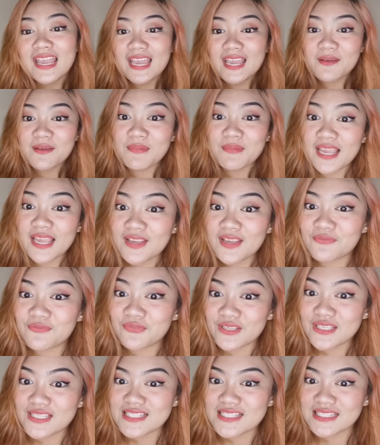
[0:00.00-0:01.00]

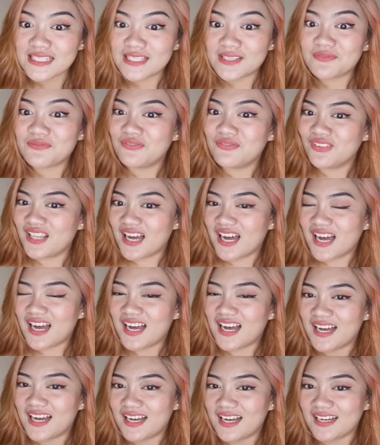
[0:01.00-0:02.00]
MAVC
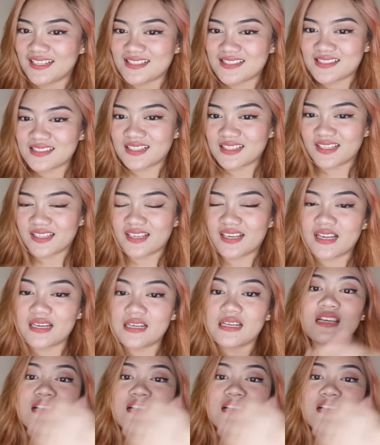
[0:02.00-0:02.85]
Vlogs. Ayan.